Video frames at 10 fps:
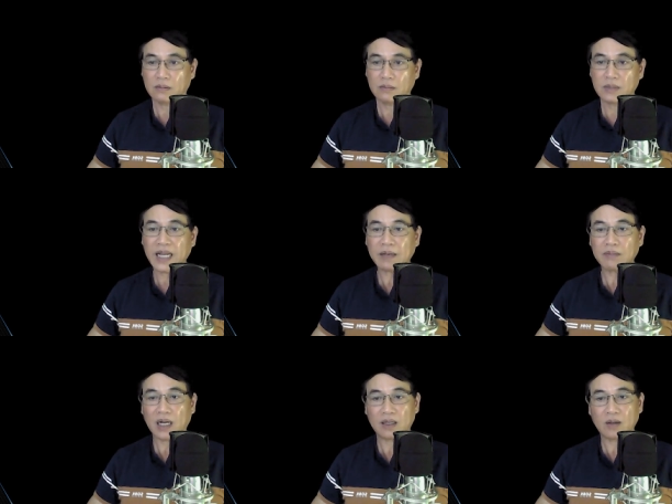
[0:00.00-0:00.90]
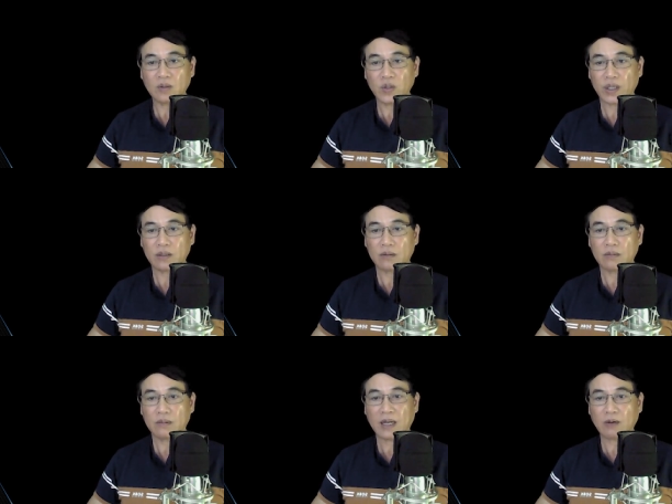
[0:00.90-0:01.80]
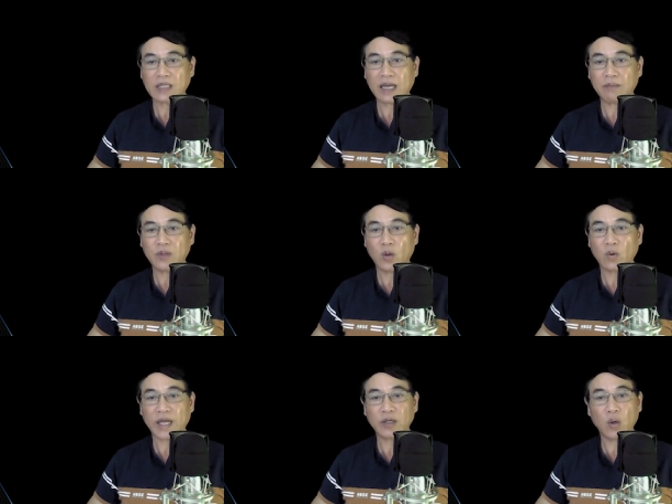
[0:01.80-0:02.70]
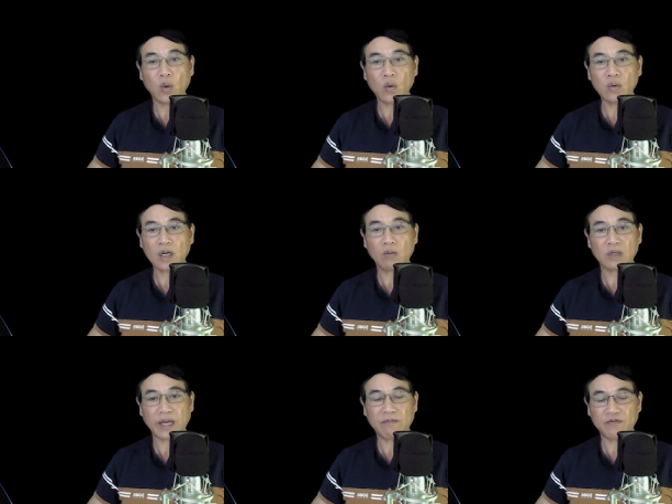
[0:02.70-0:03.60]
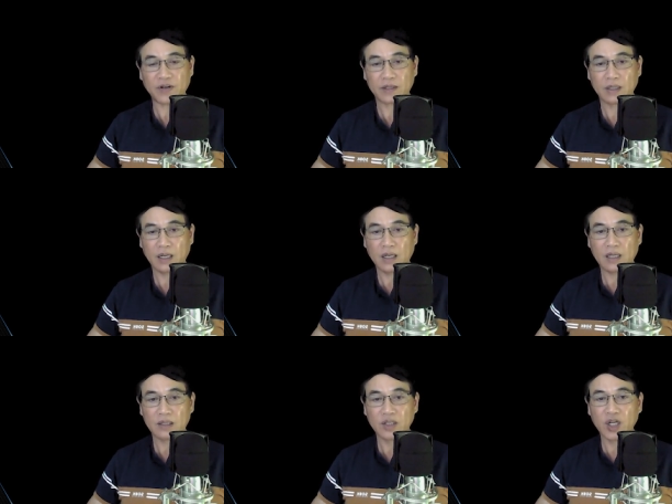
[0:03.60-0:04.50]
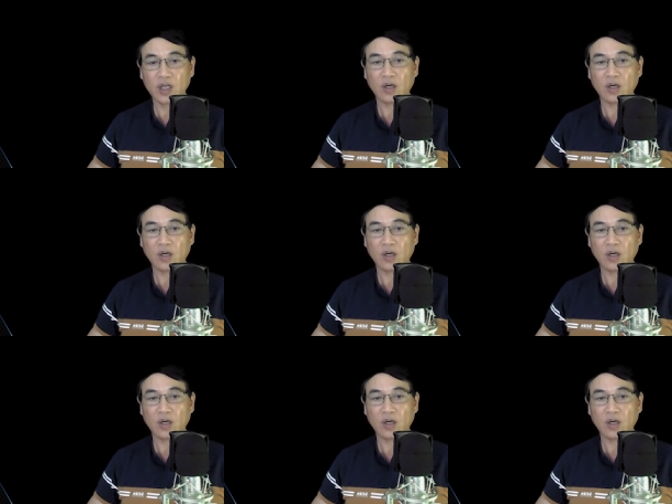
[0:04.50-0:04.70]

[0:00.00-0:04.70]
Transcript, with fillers: Đang bận công chuyện, lão tam dù cay cú không kém phần, nhưng